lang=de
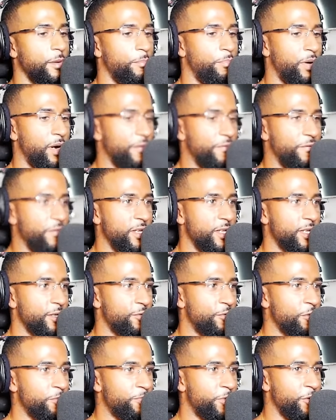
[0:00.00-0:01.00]
Bruv, jeder
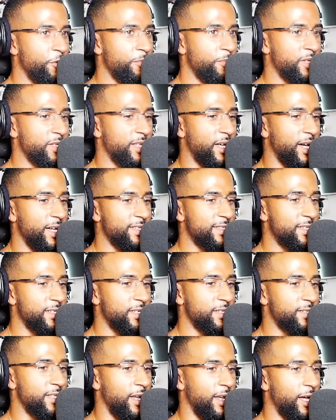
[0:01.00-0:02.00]
Typ, der über 13
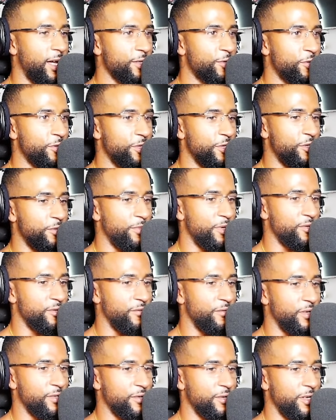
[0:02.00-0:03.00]
ist, der lacht doch nicht über
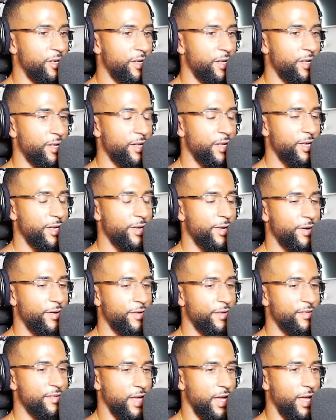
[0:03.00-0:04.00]
sowas, oder?
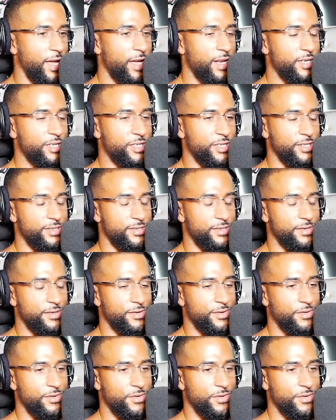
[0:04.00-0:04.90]
Sei ehrlich jetzt.